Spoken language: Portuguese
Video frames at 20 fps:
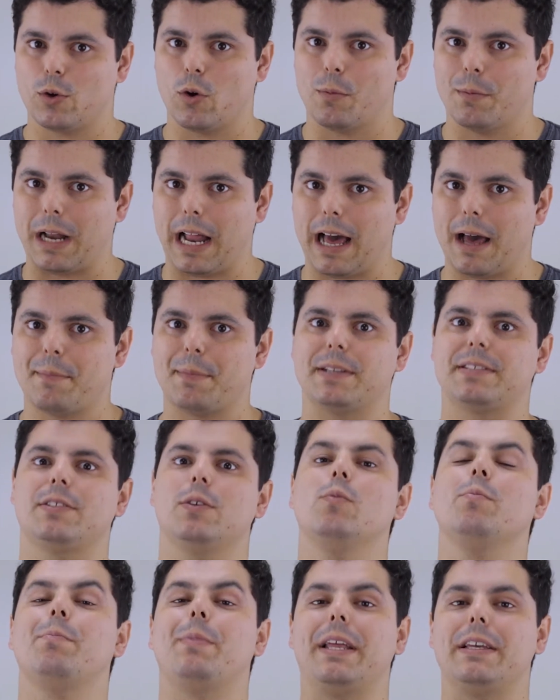cobrar para ser
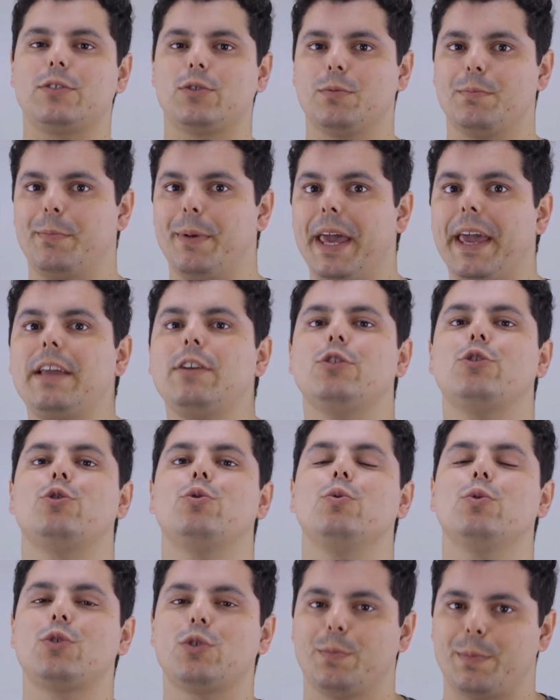um preço bem
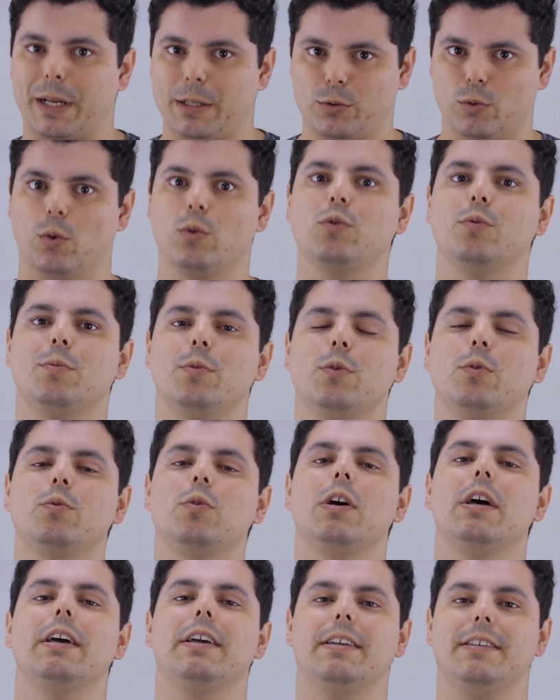justo para todo
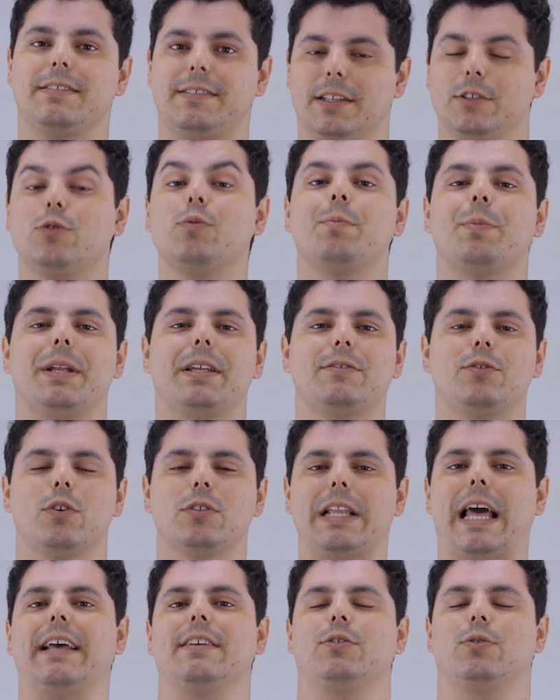mundo e seja um preço
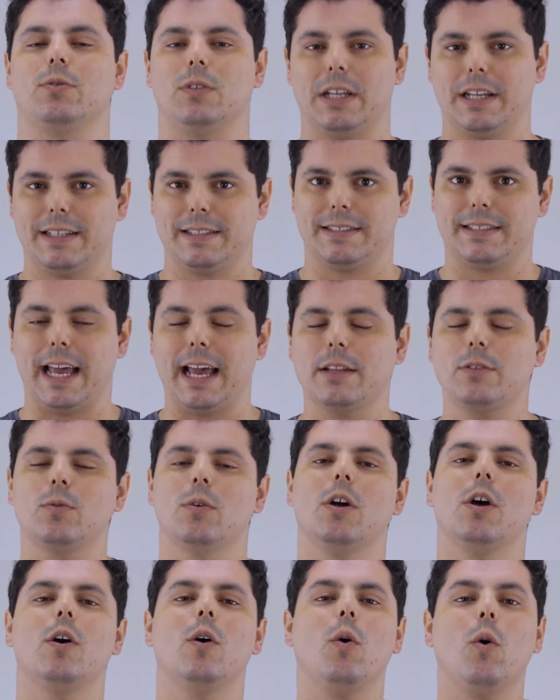honesto,
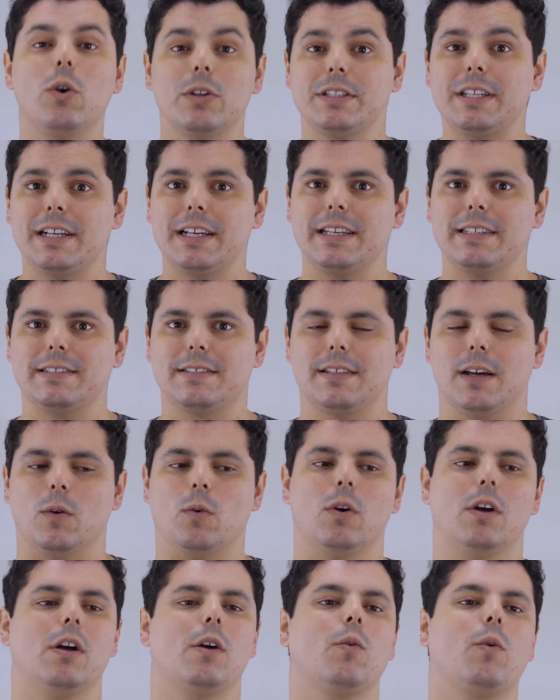certo? Outra
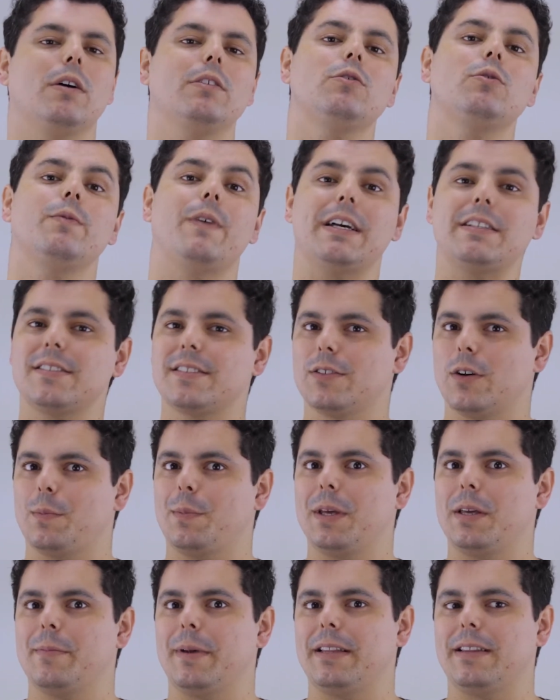questão, quando tu vai fazer uma
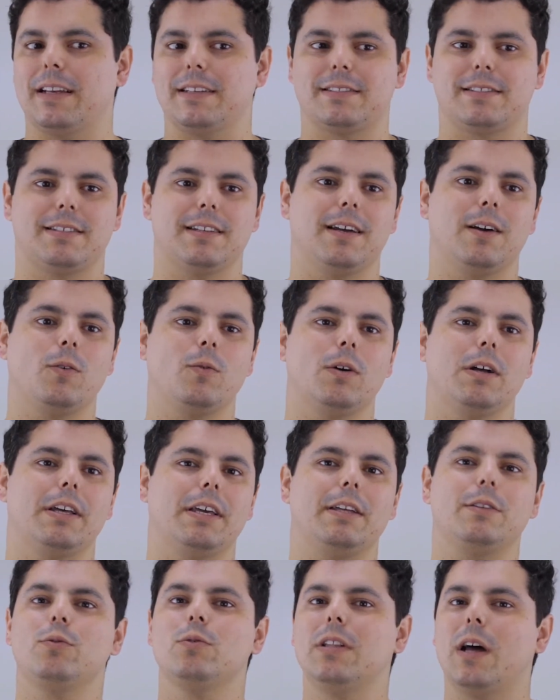pigmentação
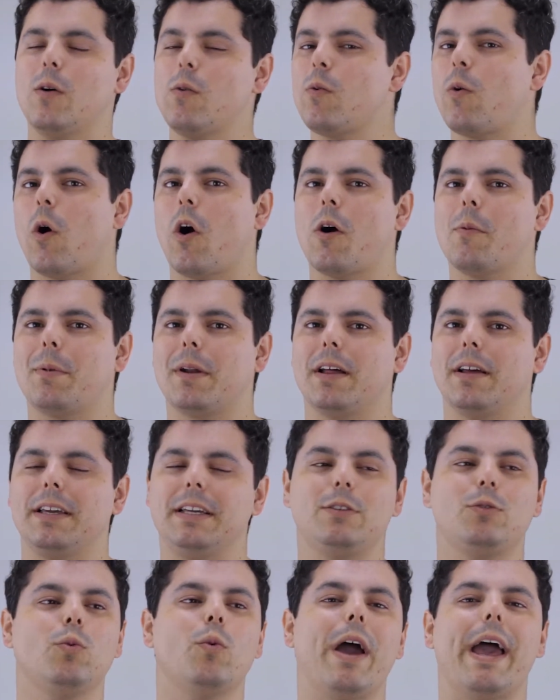e tu não cobra
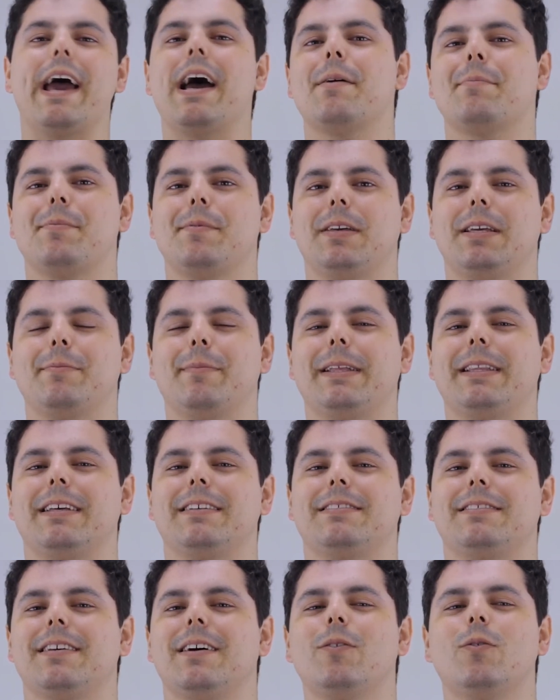e tu erra a
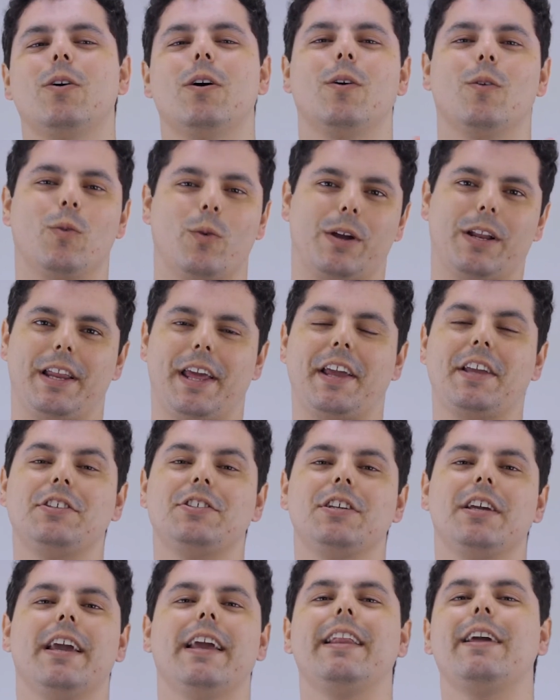pigmentação, o
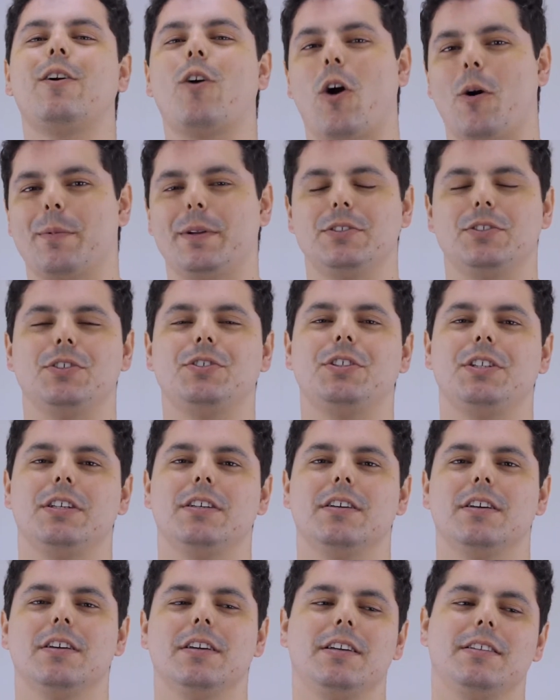cliente ele cobra de
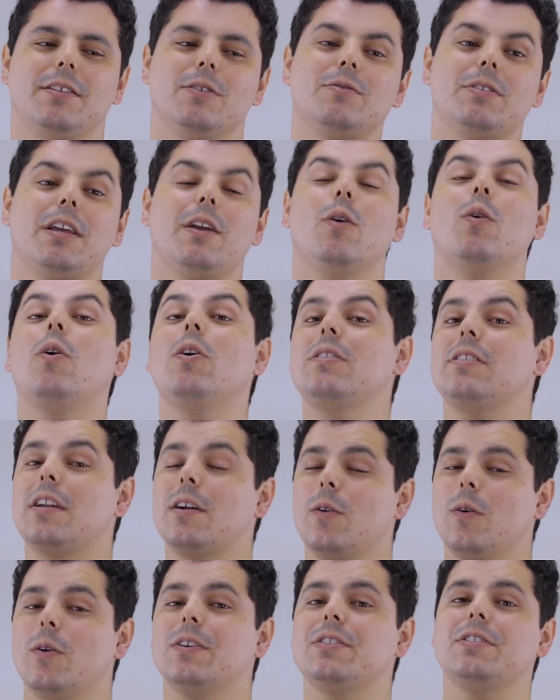ti. Então tem outra
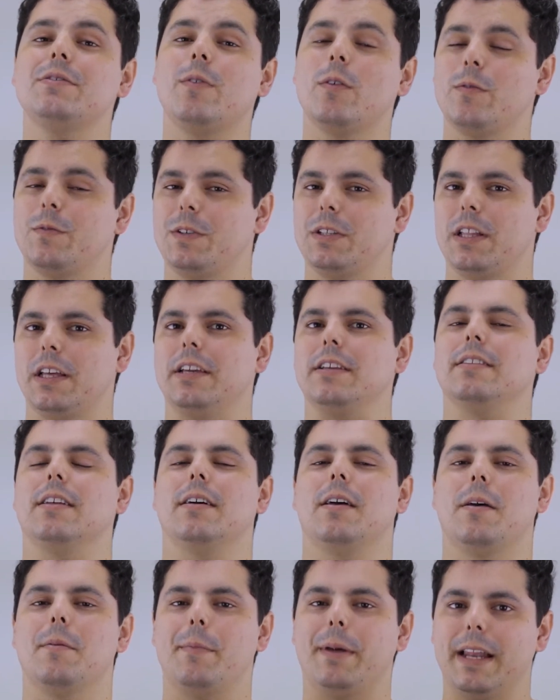coisa envolvida ainda,
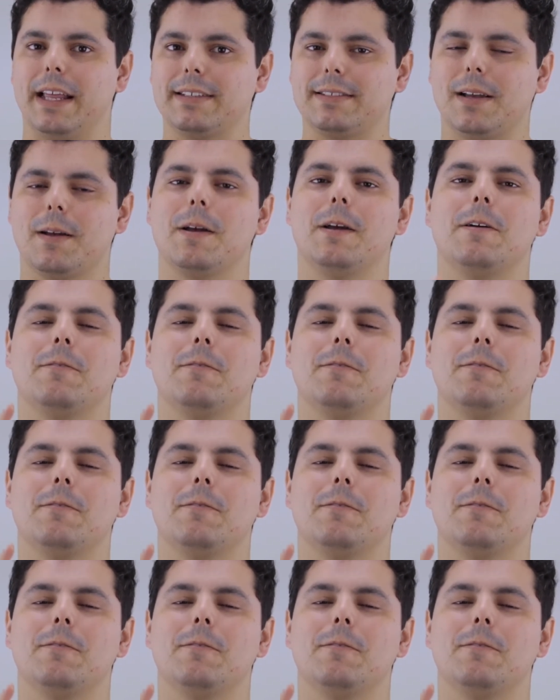beleza?